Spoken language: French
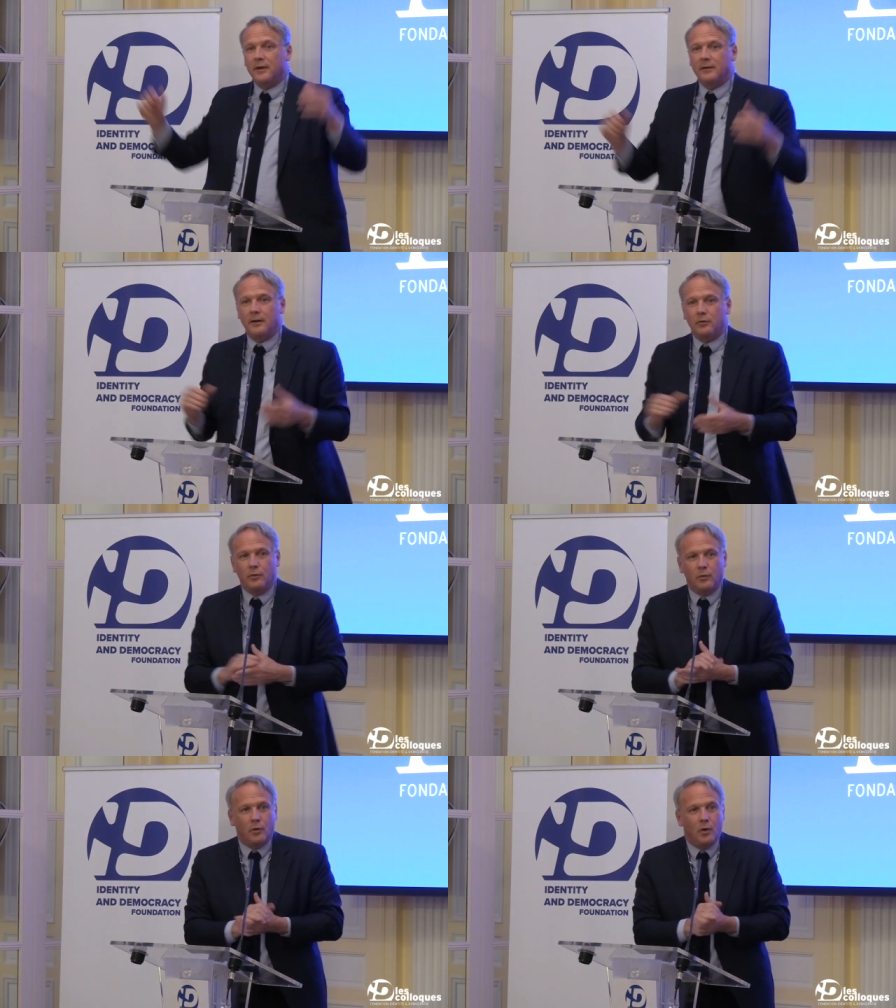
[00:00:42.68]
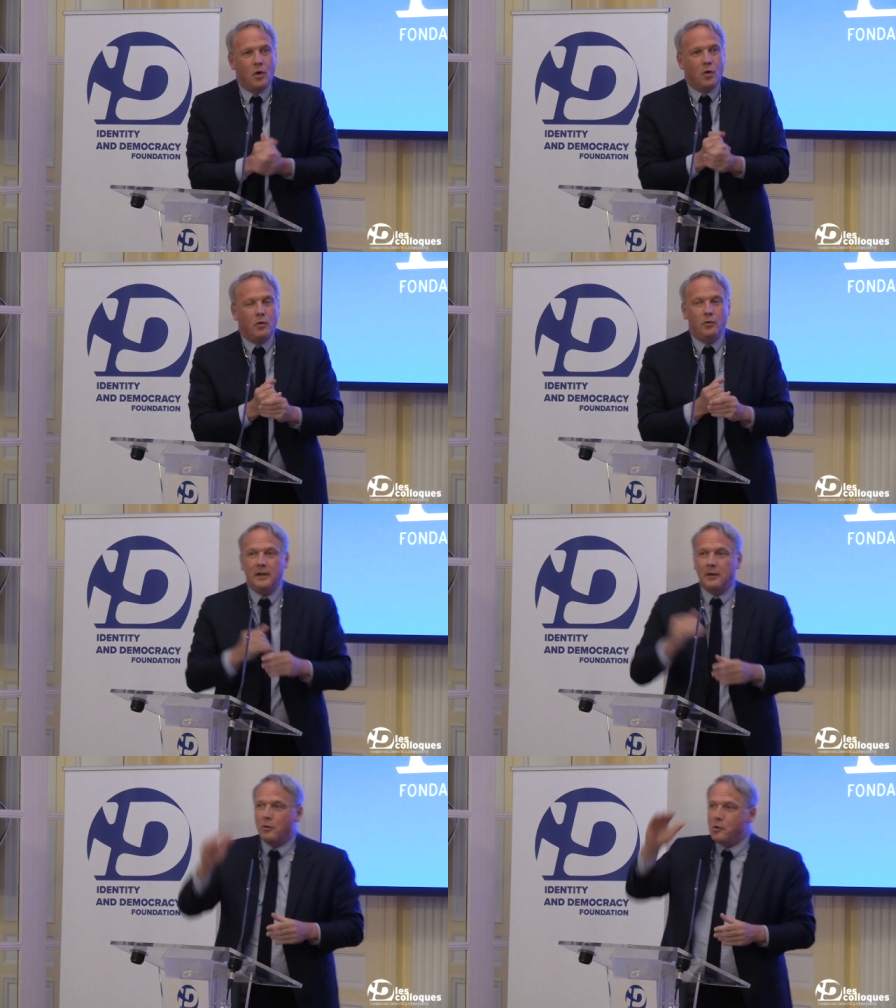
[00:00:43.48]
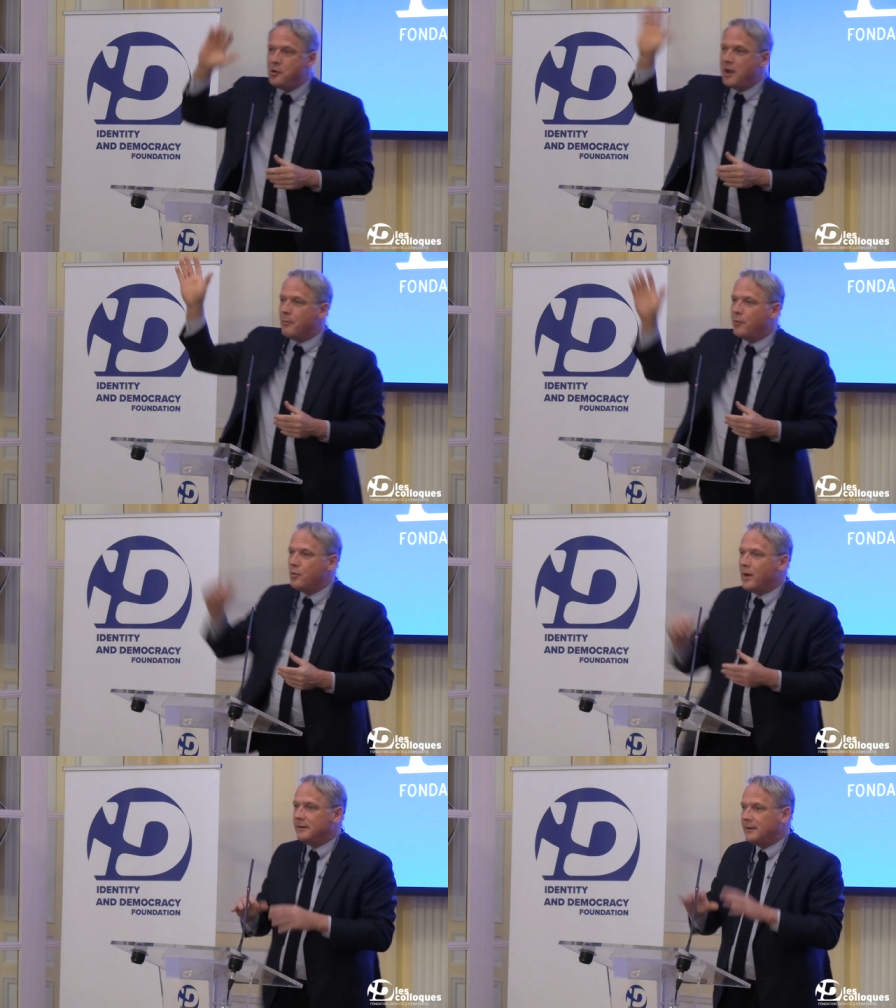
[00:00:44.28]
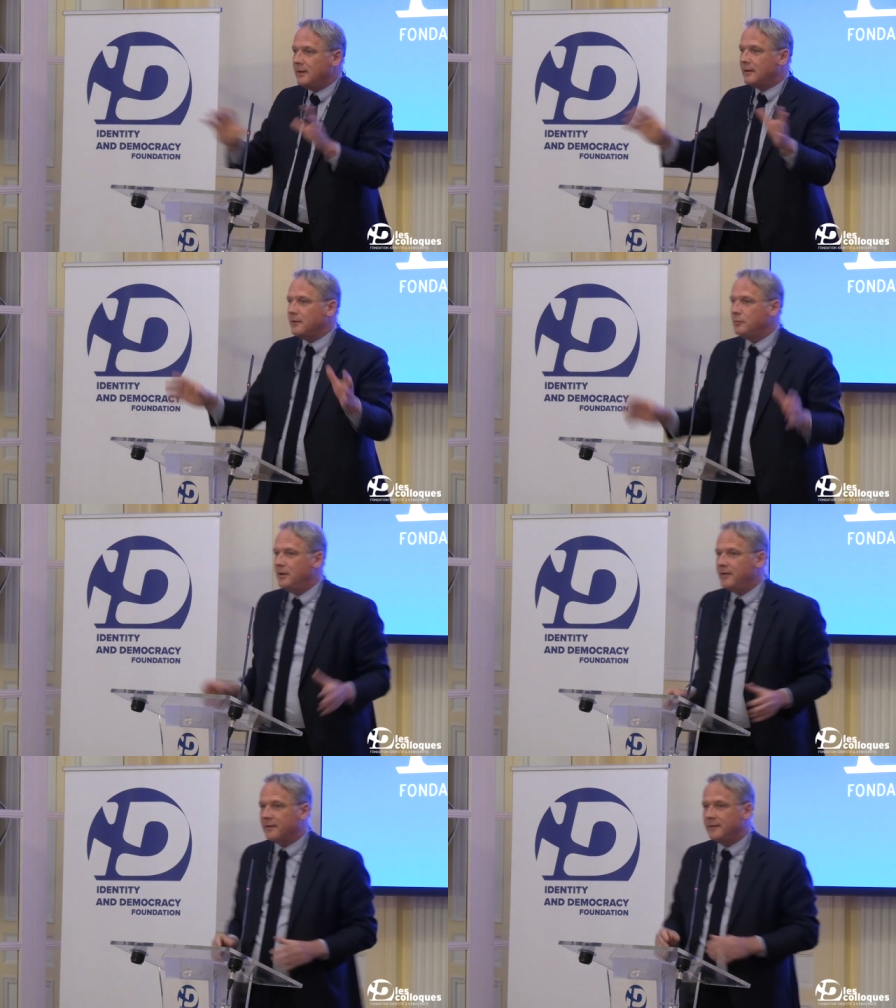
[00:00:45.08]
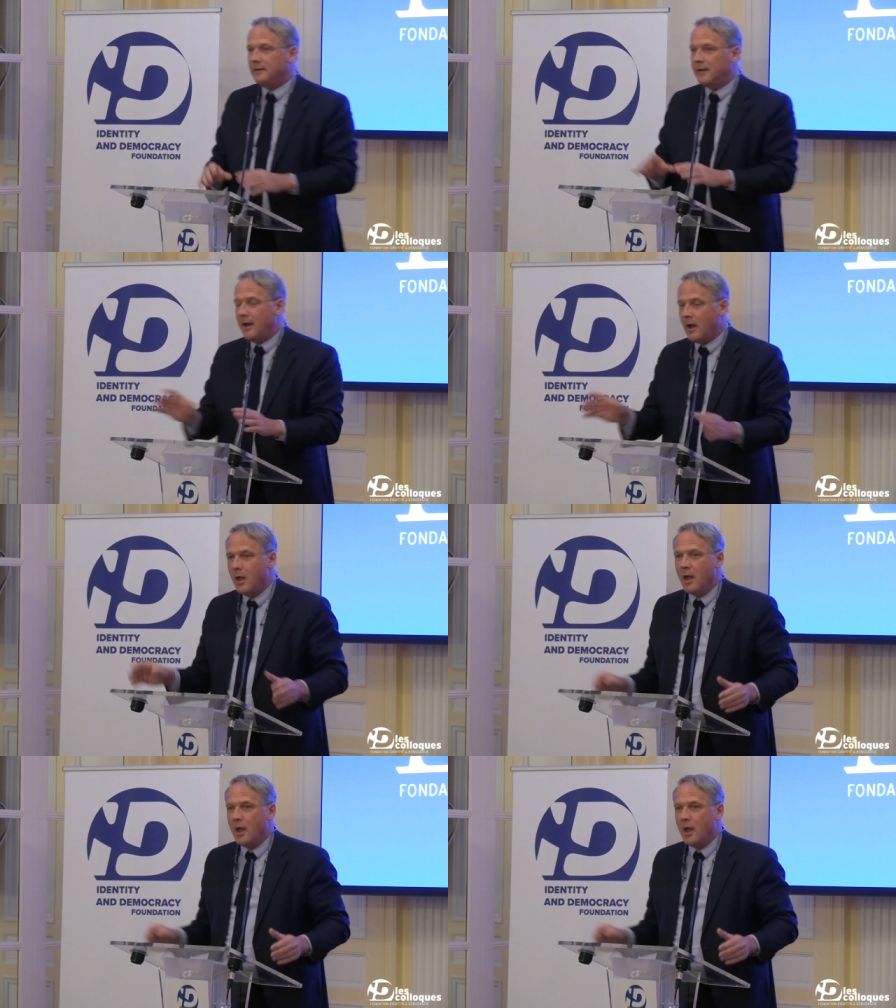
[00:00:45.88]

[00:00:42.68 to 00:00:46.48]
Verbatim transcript: c'était une, une idéologie un peu lointaine, très universitaire,